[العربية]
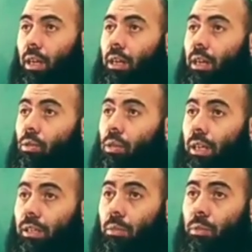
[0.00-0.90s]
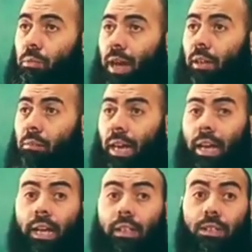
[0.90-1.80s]
انا قول لي ضرب دماغك مع
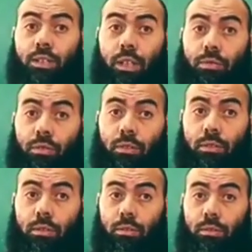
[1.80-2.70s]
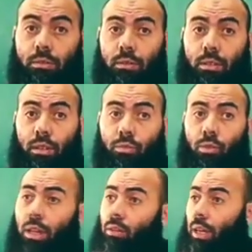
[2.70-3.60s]
الحيطه شري
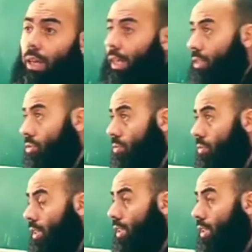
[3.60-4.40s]
فولار ولا لا حيدته